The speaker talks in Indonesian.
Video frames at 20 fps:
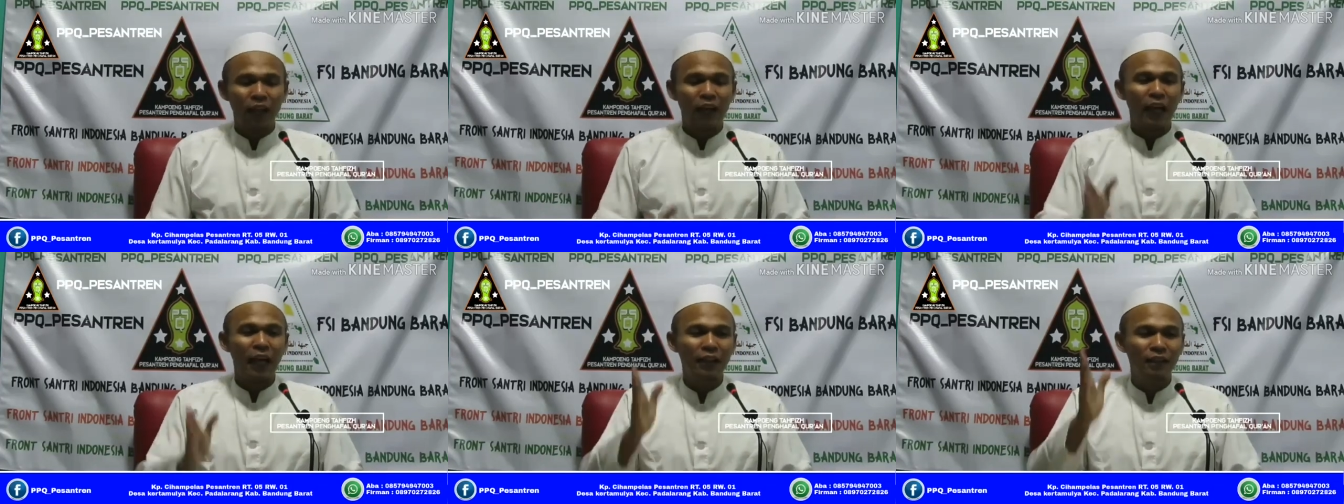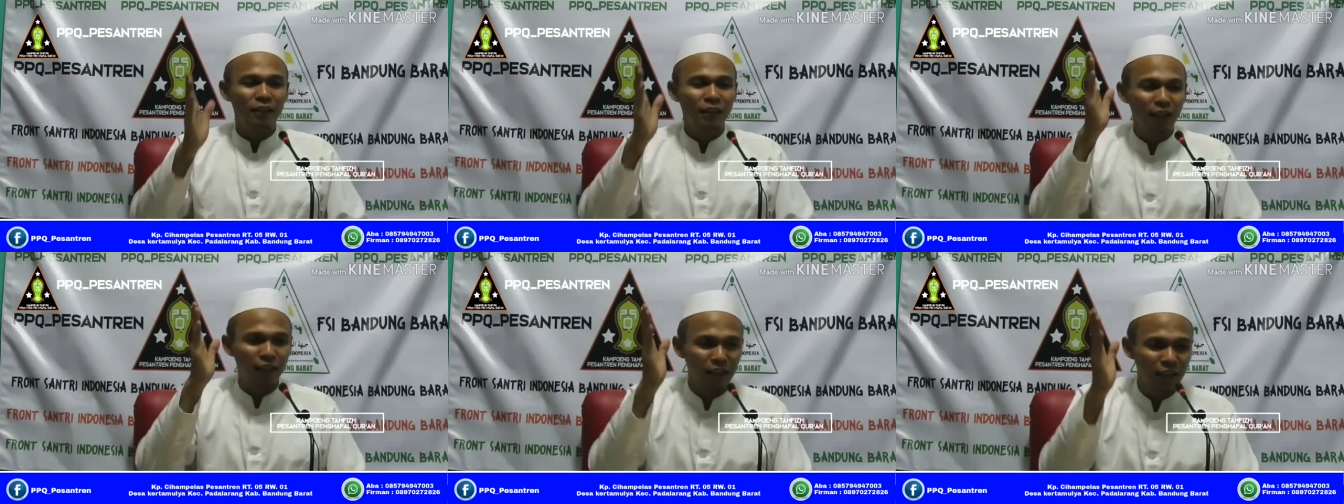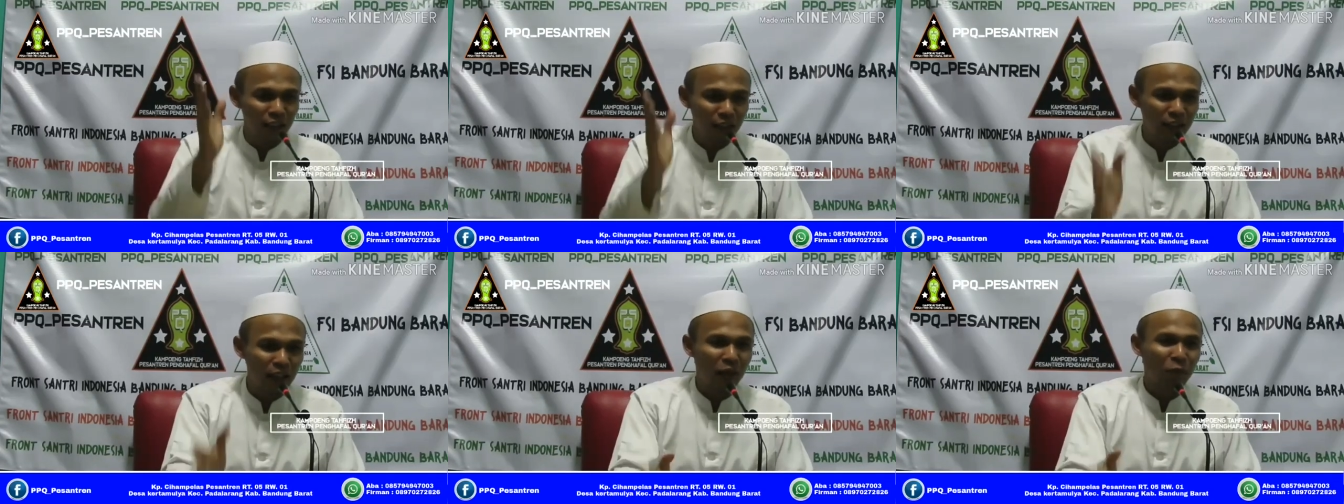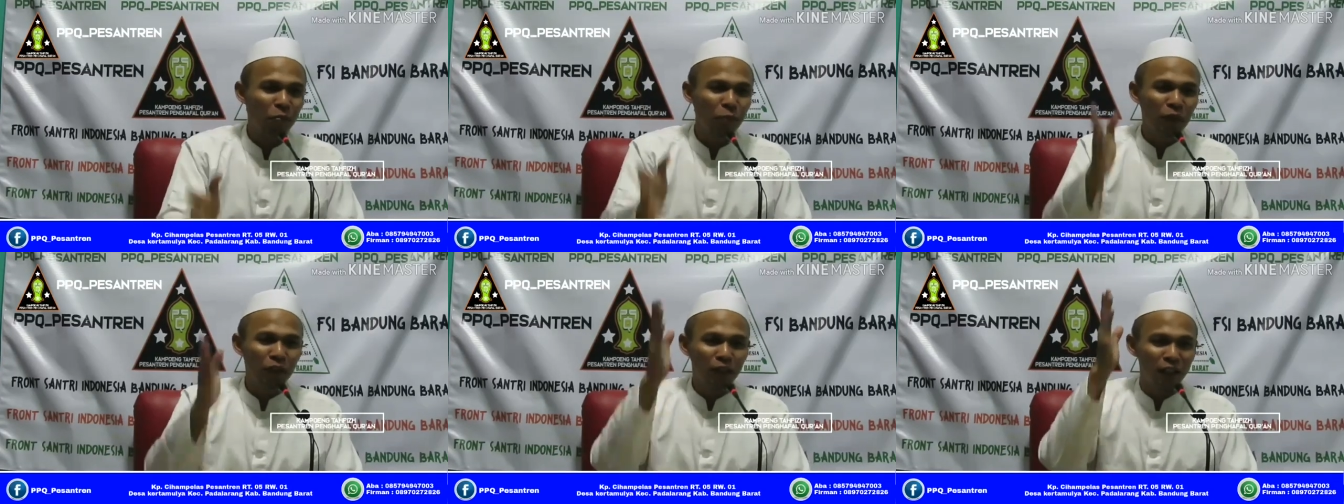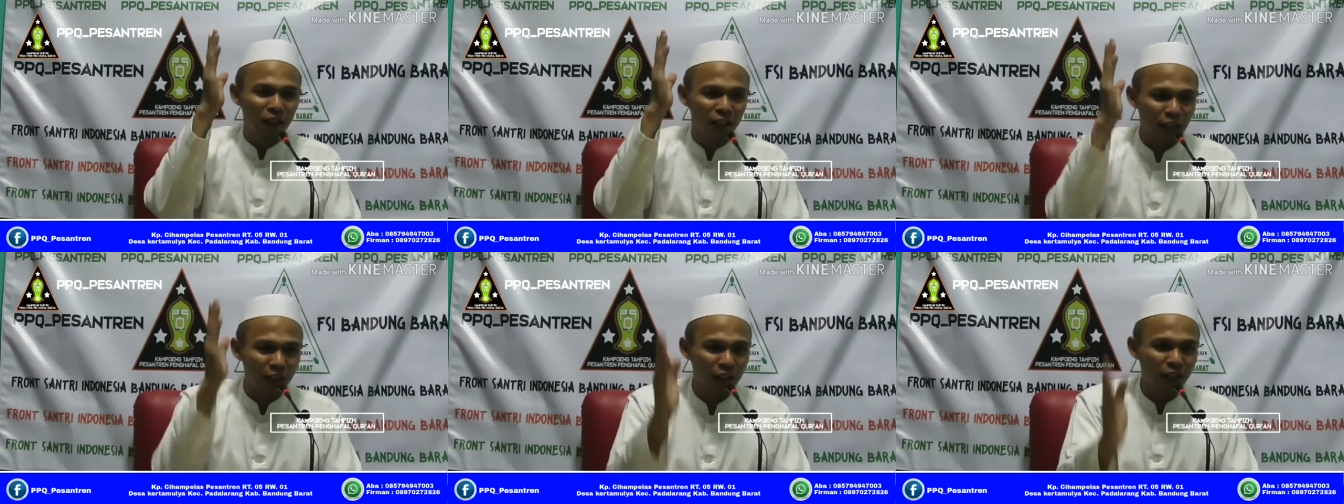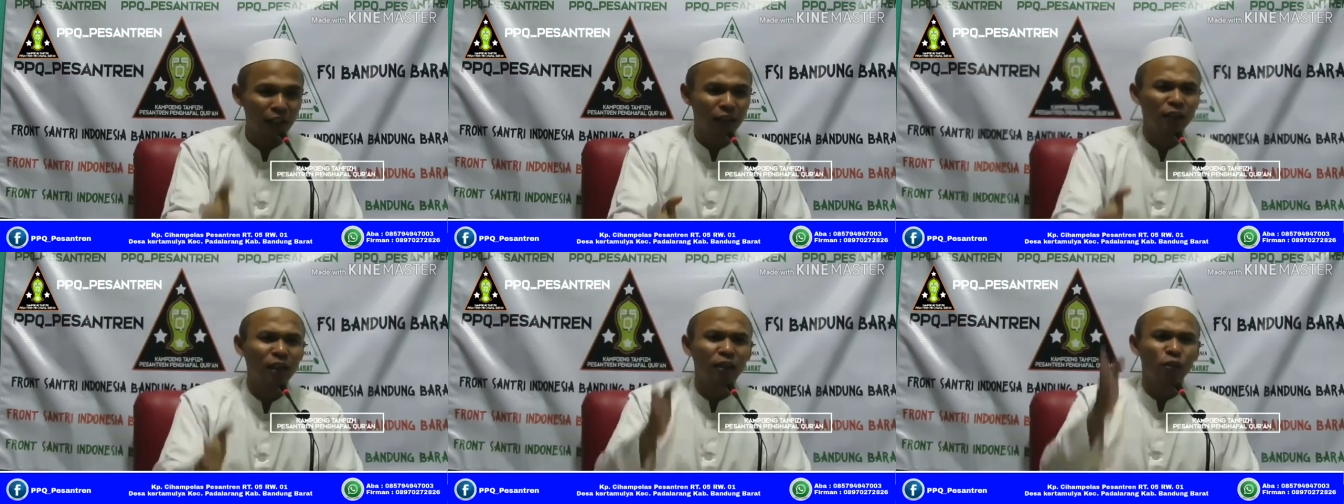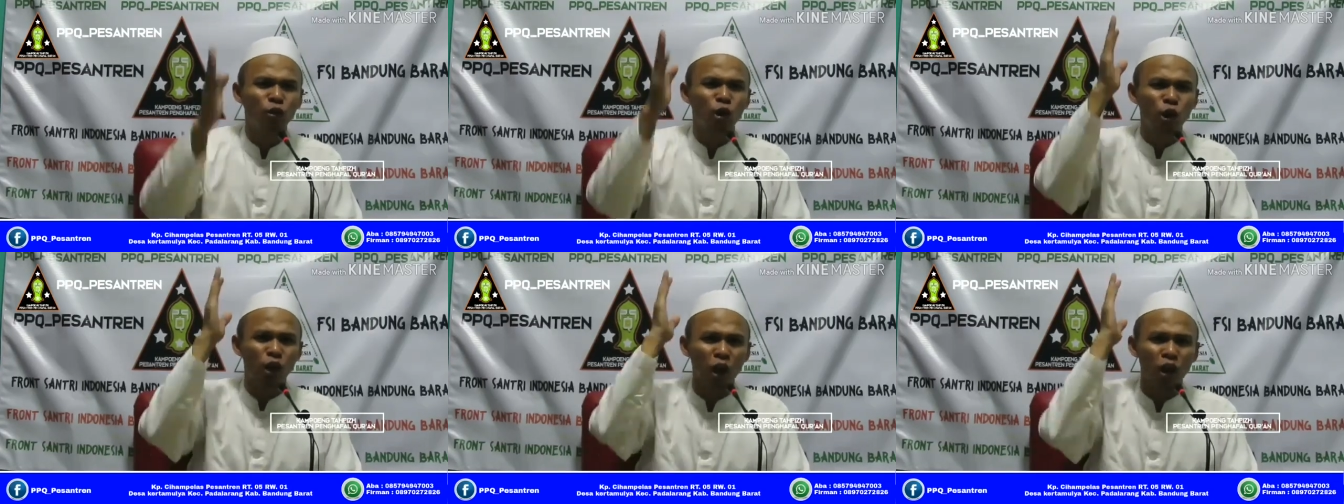hati kita, pikiran
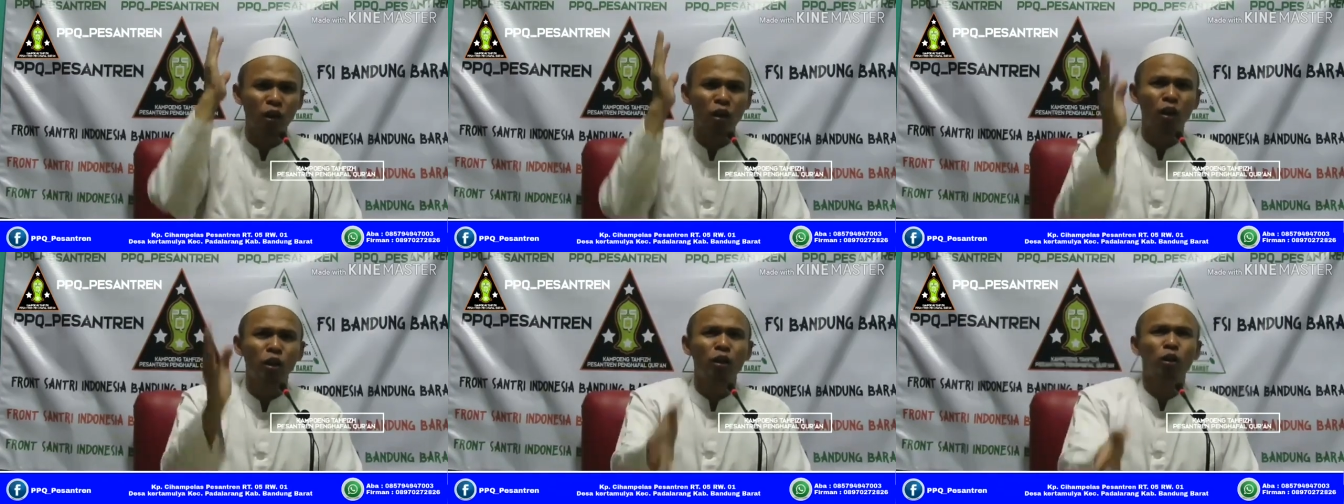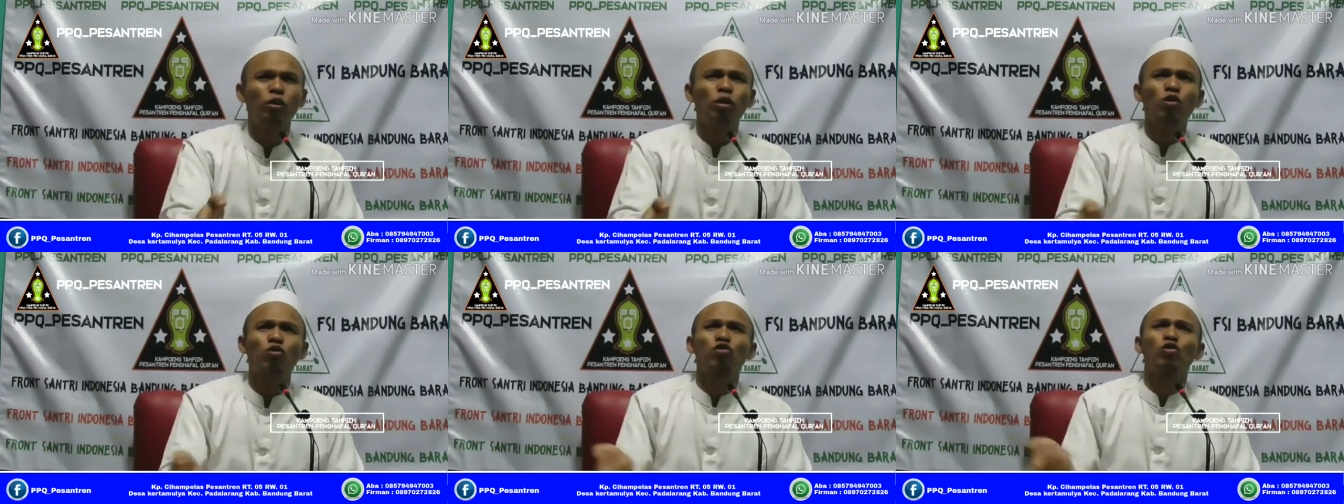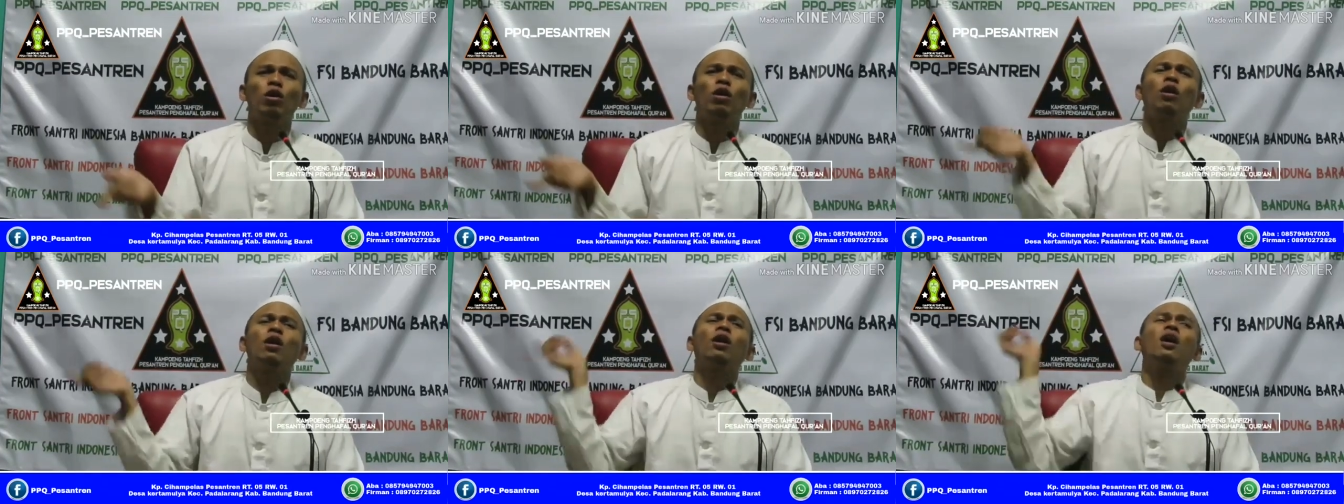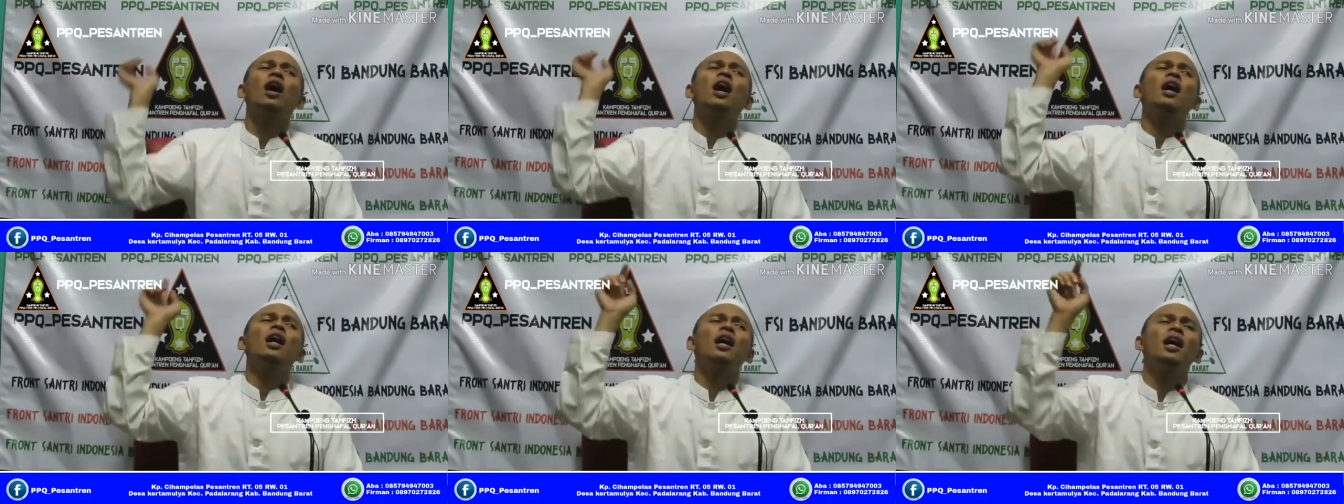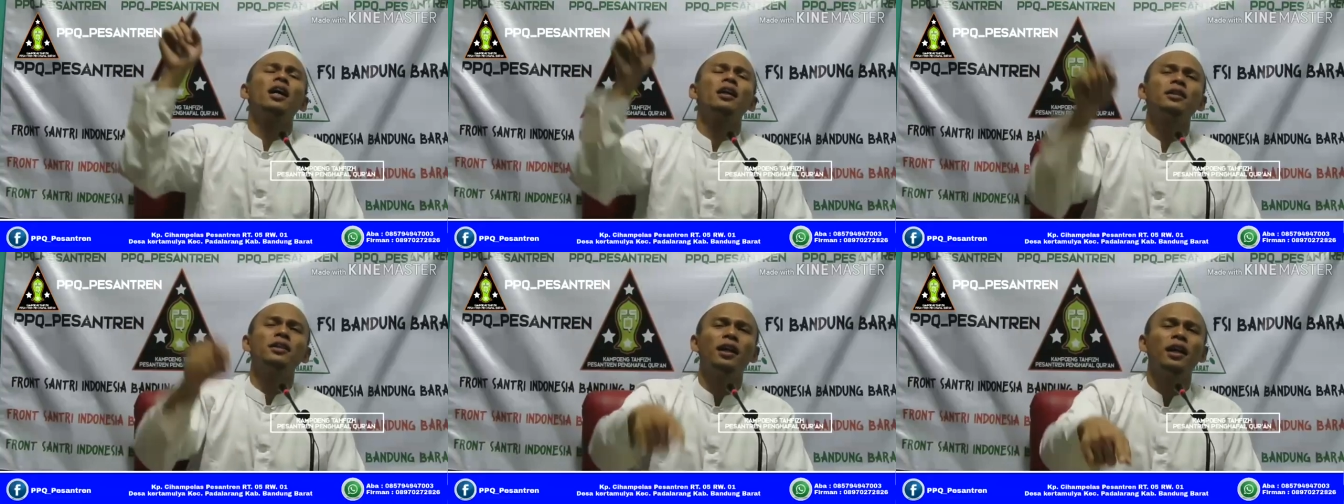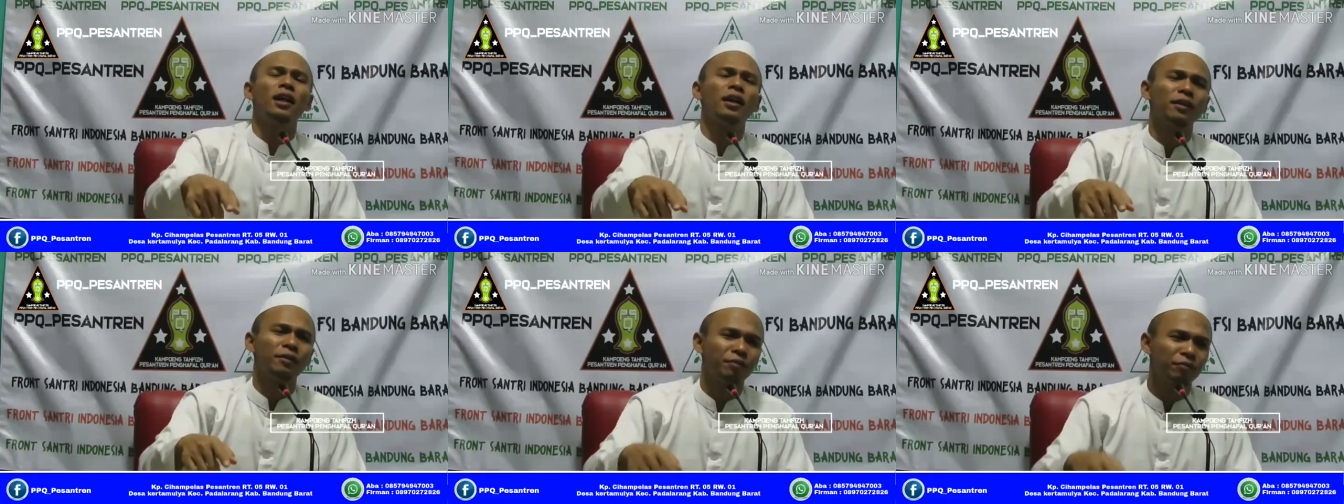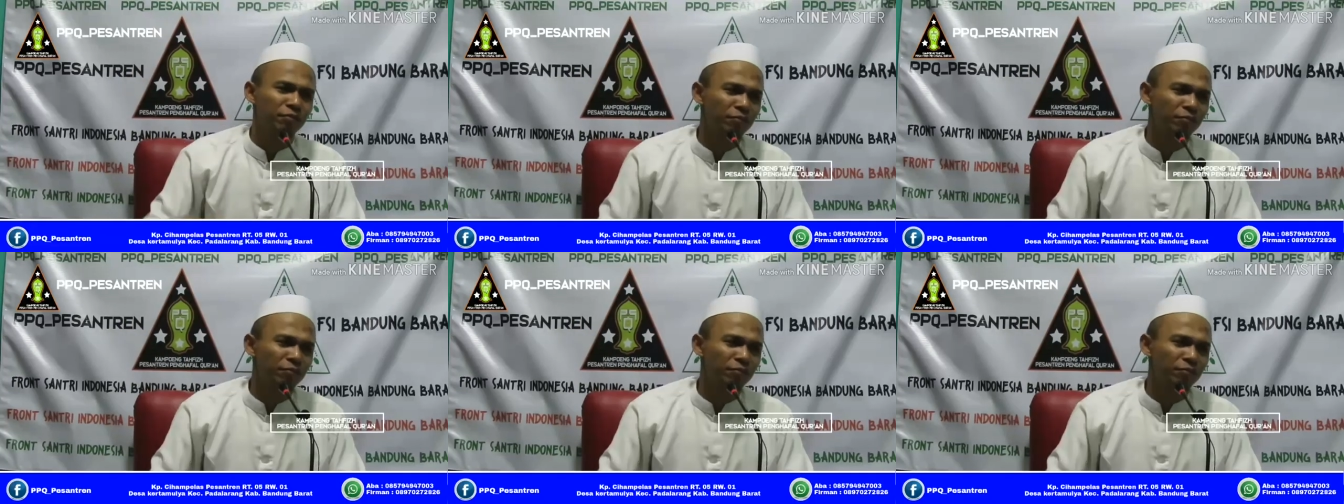kita, tenaga kita, segalanya